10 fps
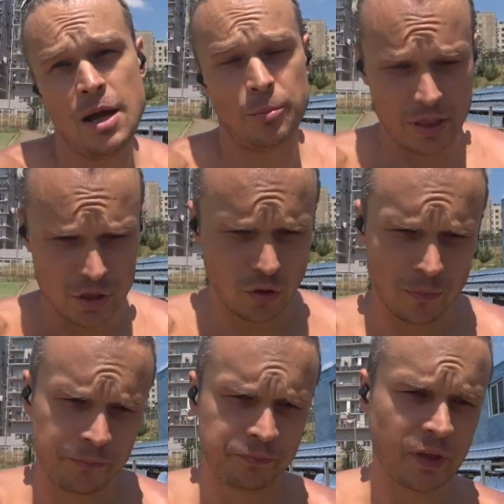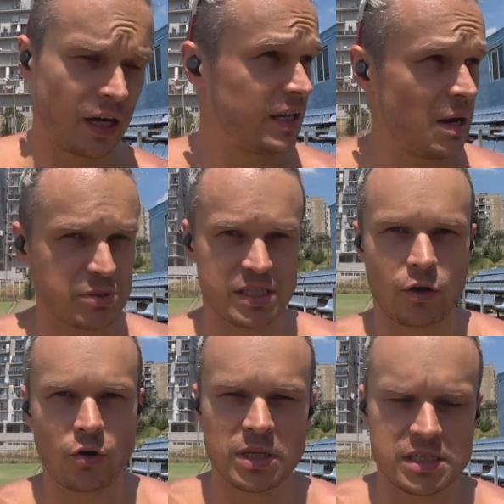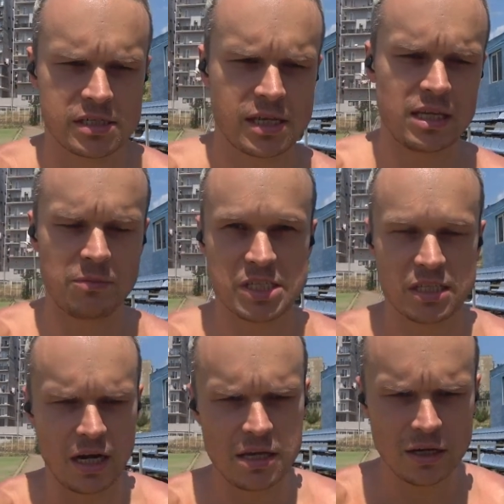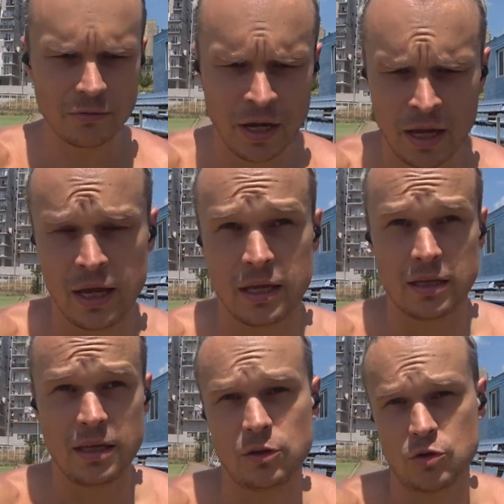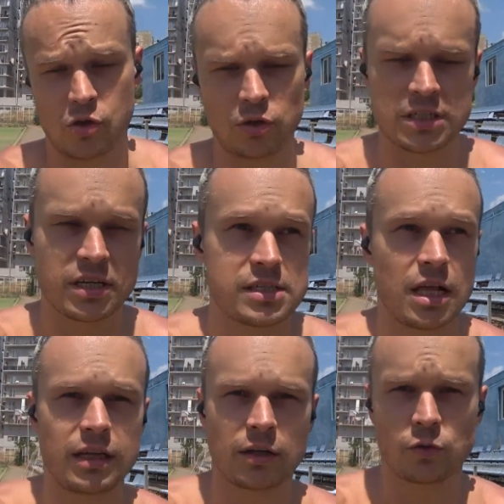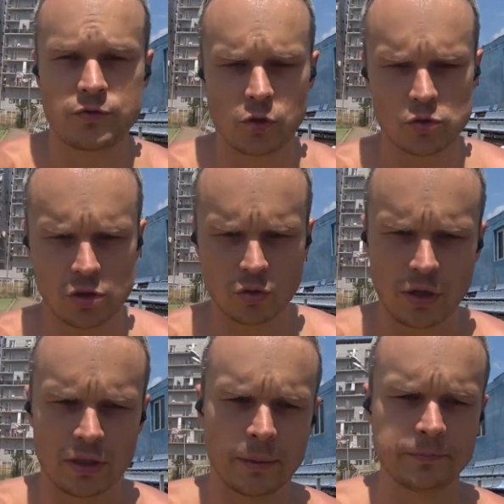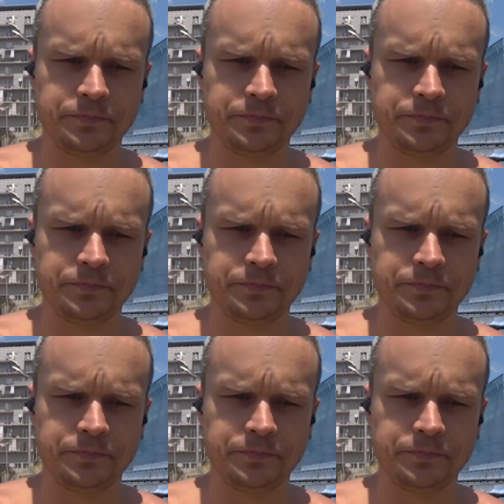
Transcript: Причем э, я познакомился с одним из тренеров. И то есть он рассказал, как тут все устроено.